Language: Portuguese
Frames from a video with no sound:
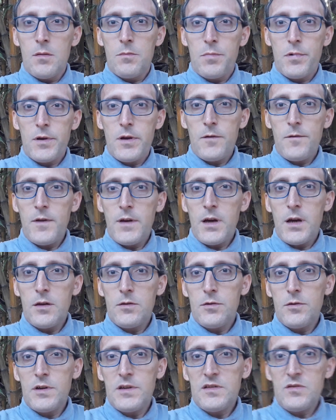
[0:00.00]
Porque
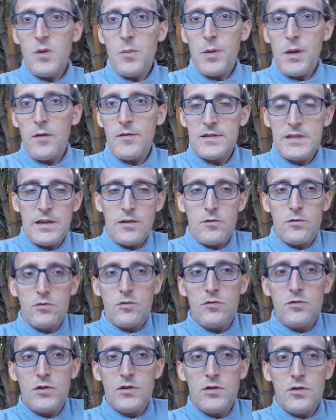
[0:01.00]
Vingadores é uma palavra que se
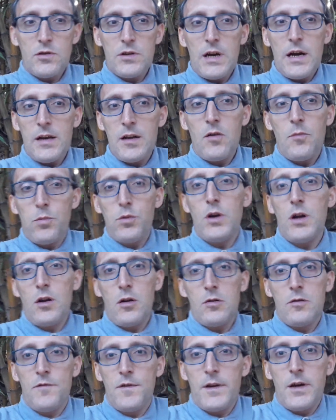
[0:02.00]
encontra no dicionário, é o plural
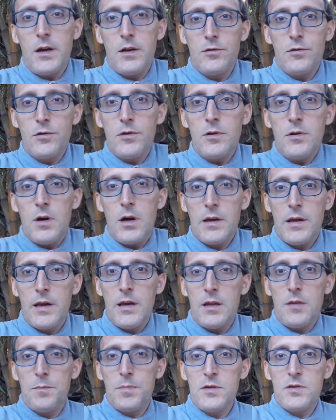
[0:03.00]
do Vingador,
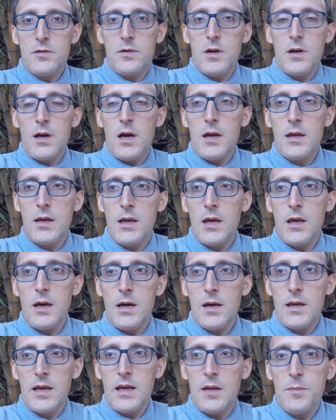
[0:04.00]
aquela,
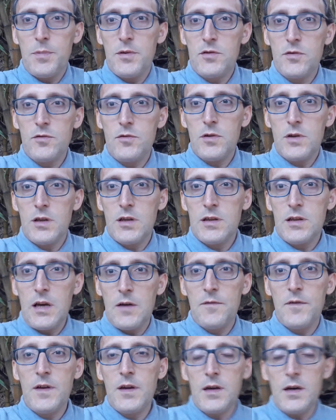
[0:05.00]
aquela pessoa que está
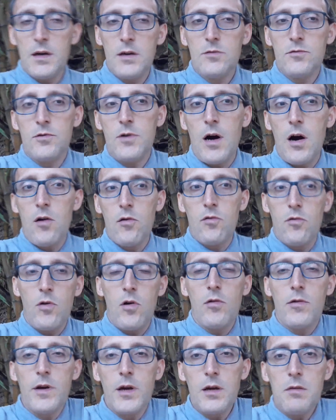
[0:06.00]
vingando algo ou
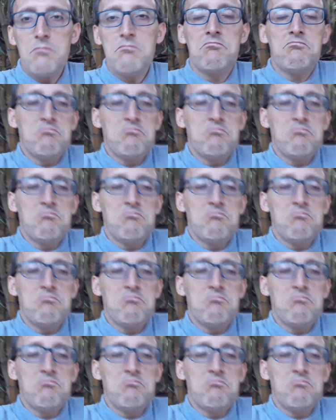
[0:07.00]
alguém.